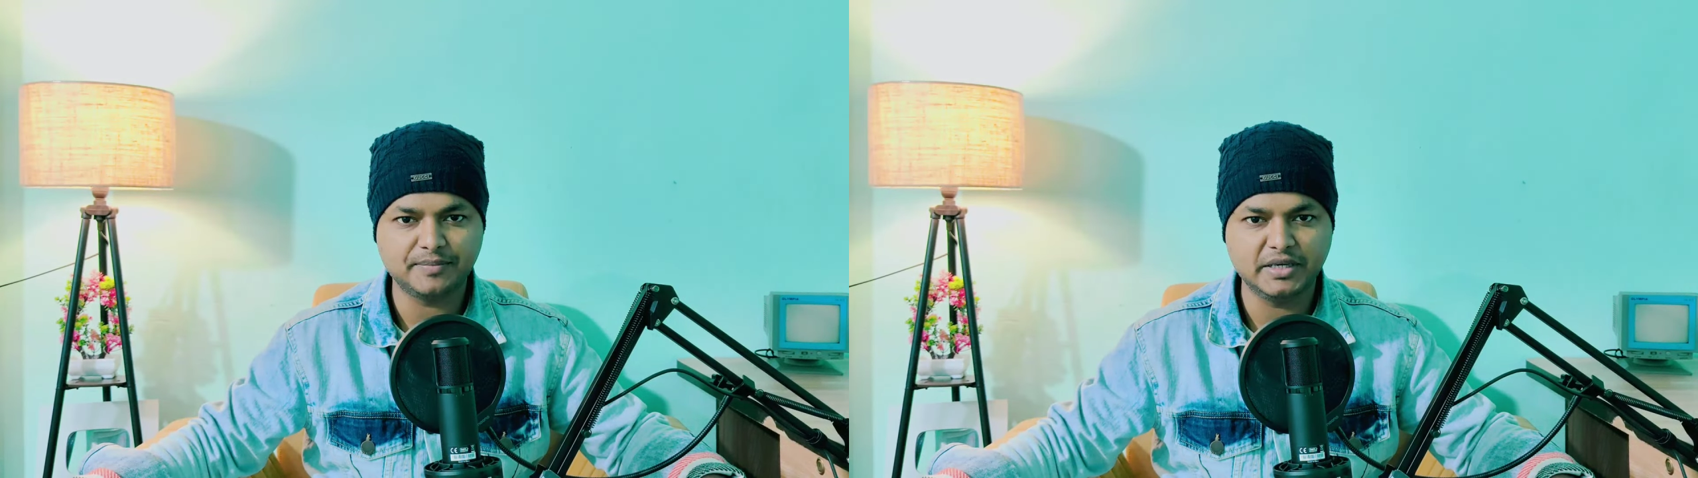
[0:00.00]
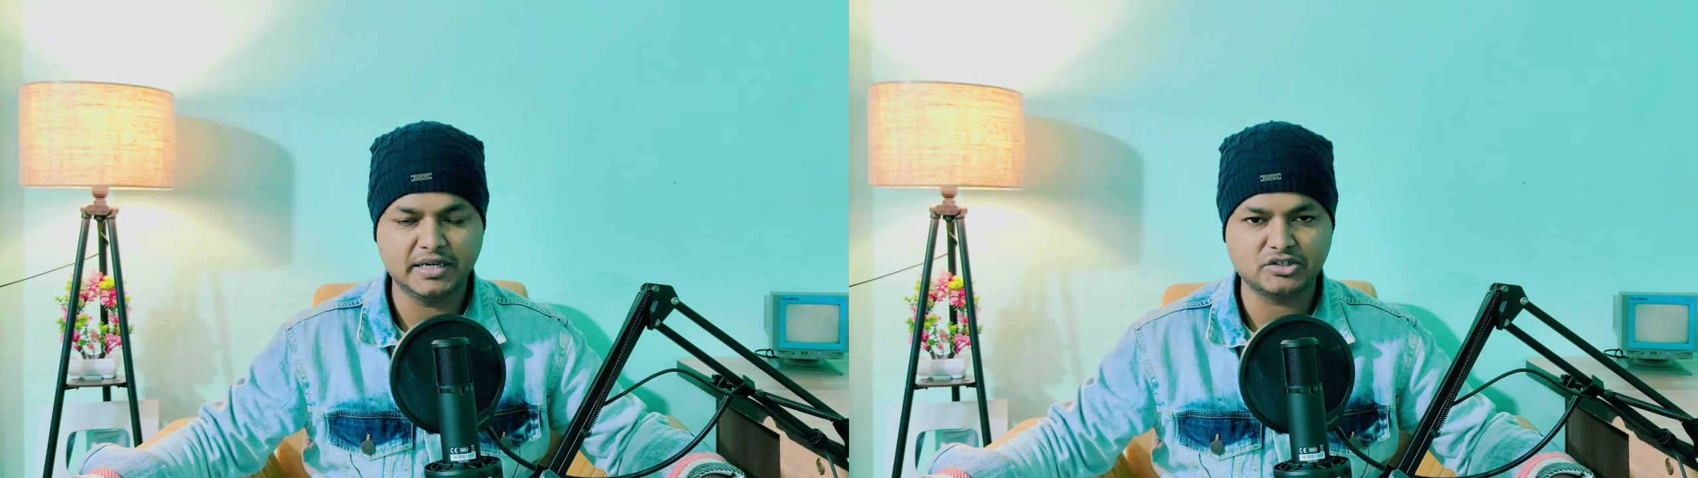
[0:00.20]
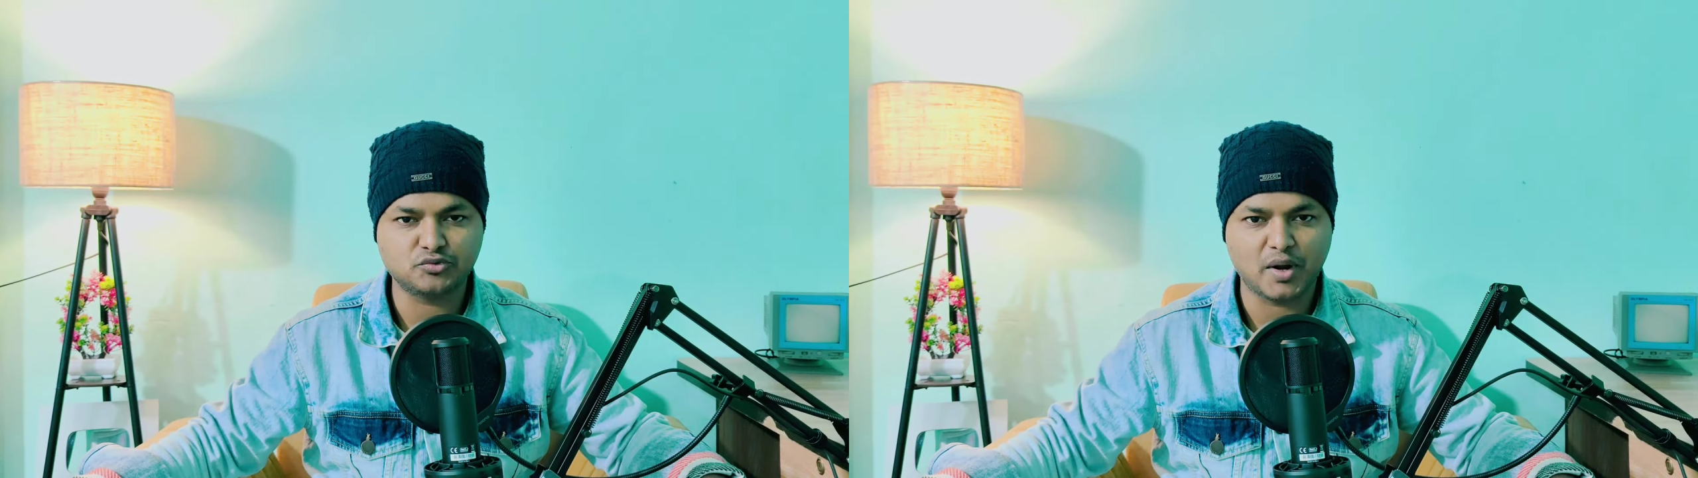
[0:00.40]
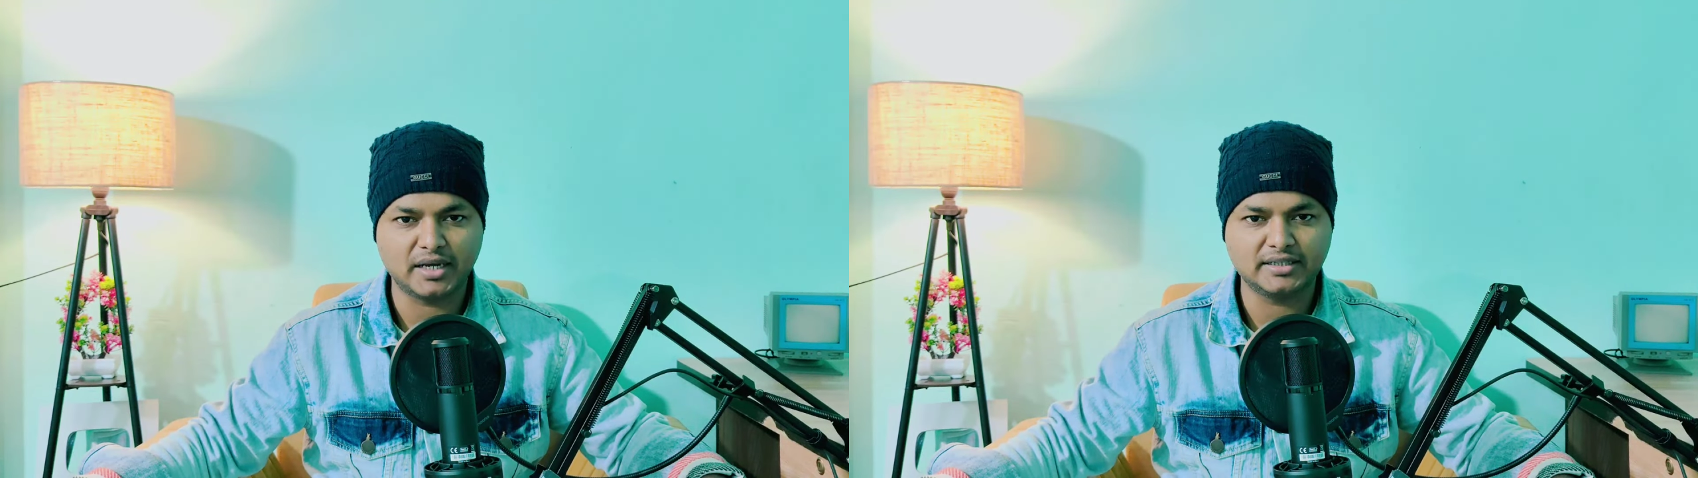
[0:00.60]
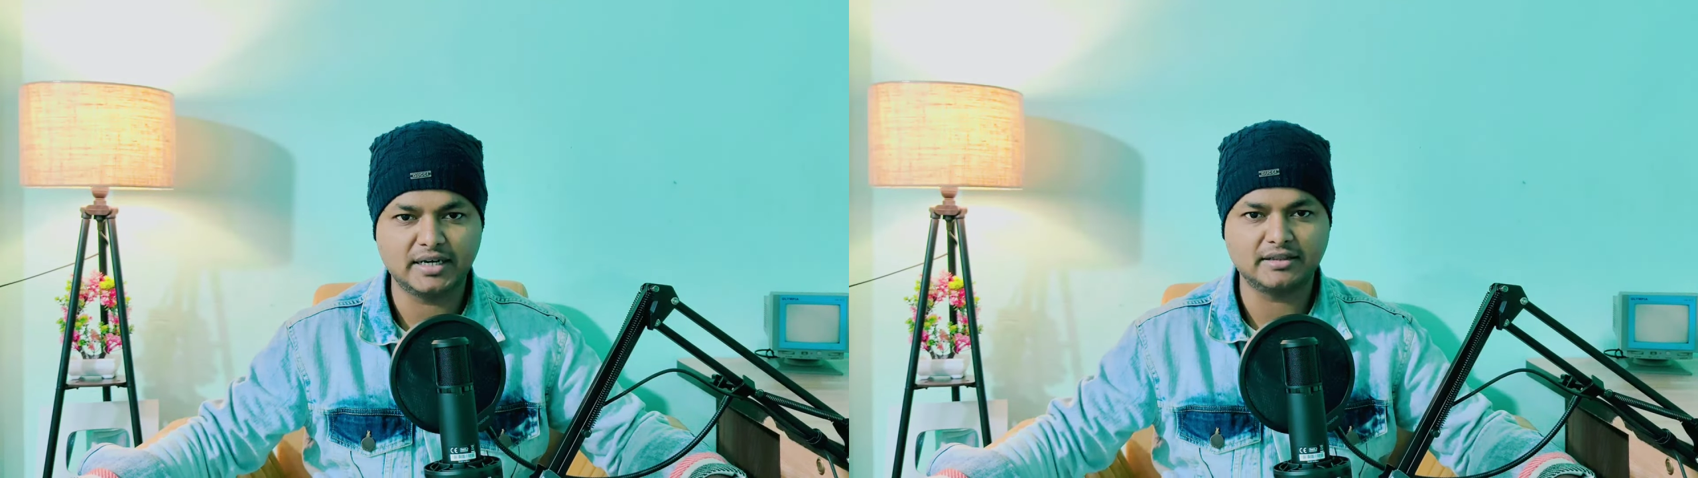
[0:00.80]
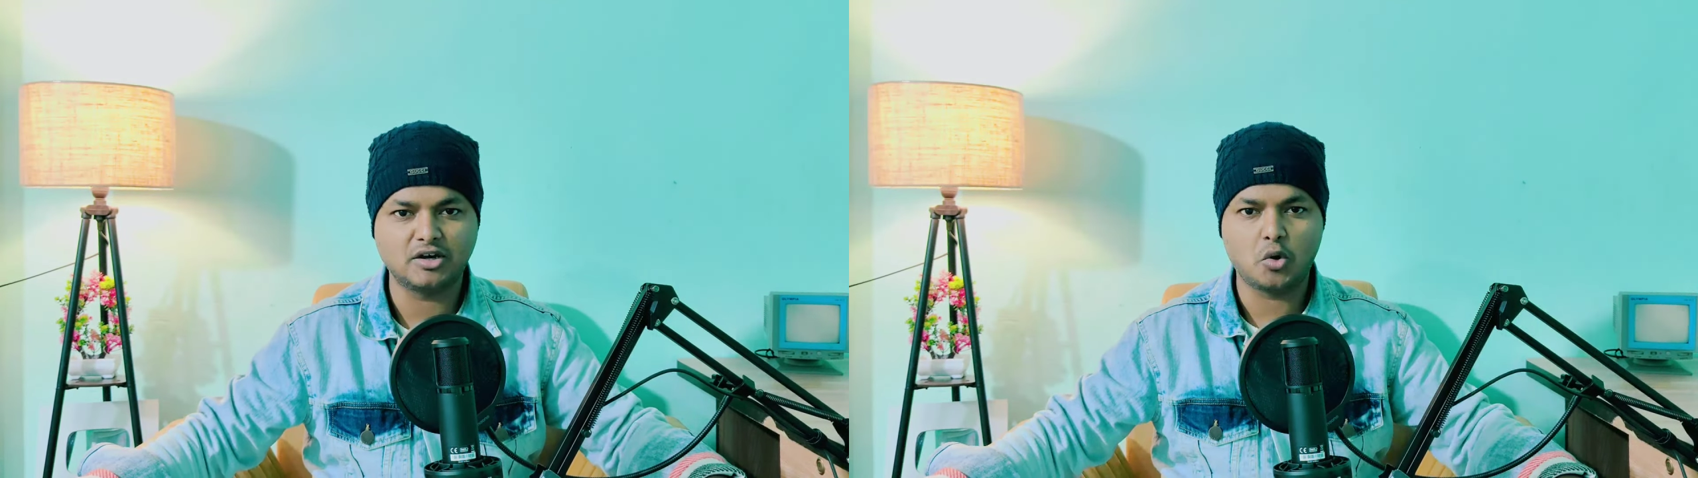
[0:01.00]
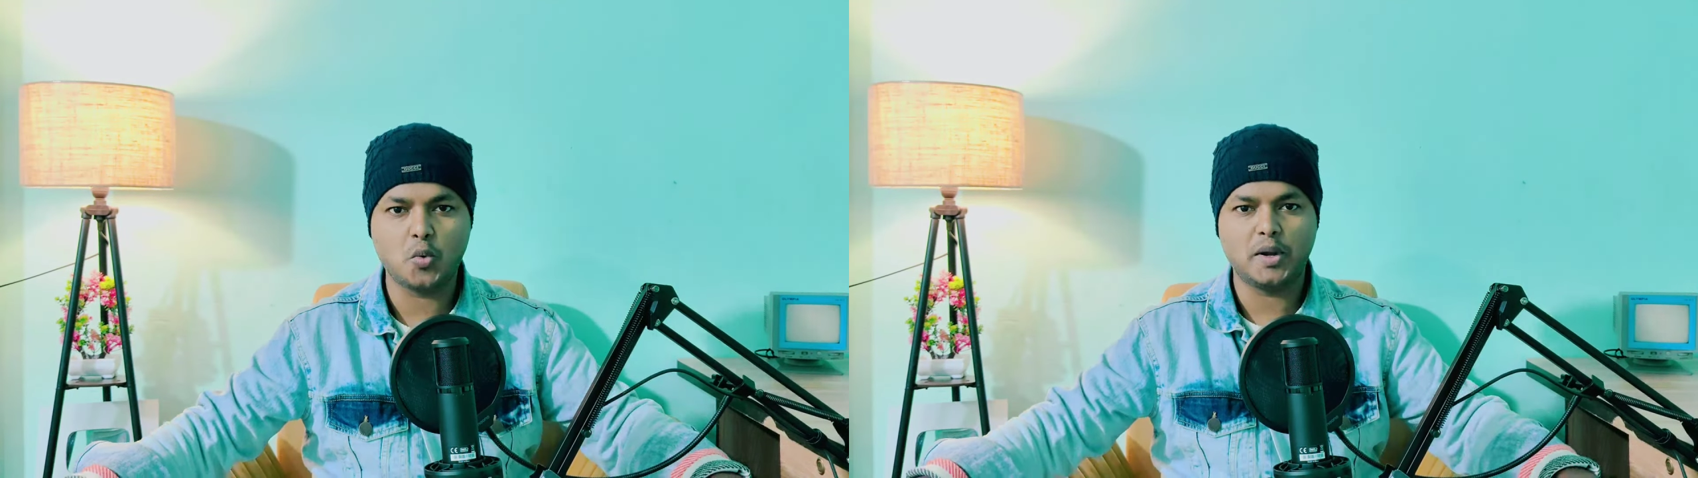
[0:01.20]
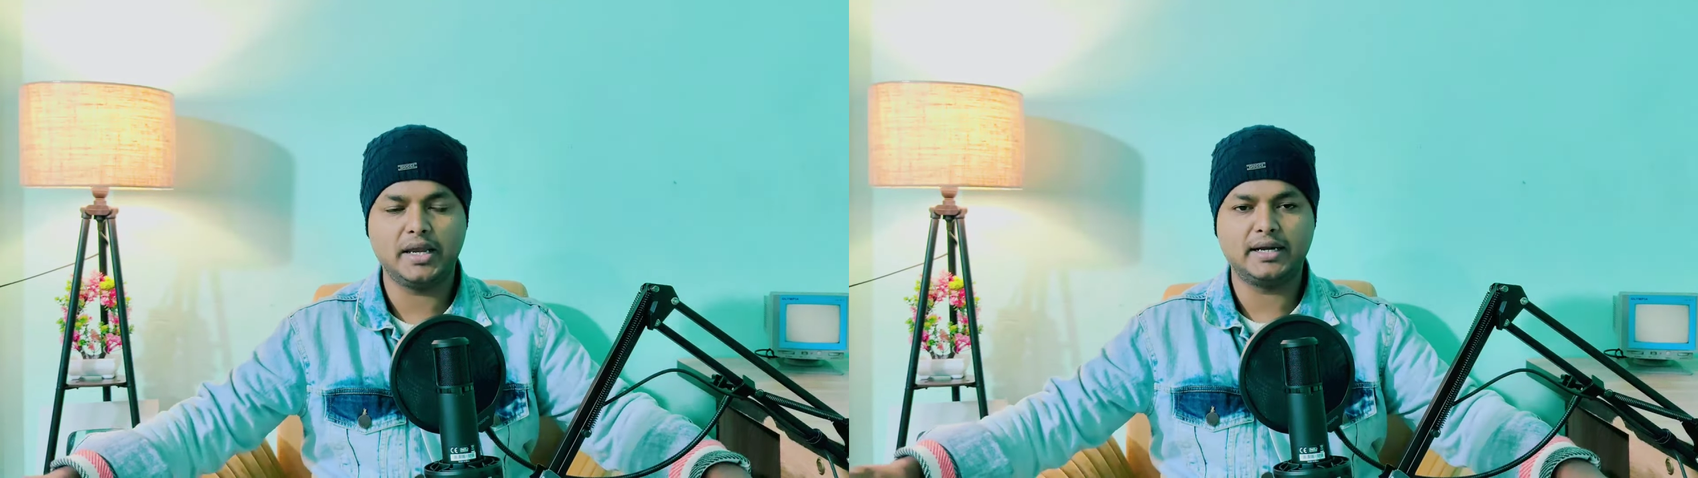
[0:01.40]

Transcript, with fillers: सभी का स्वागत करता हूं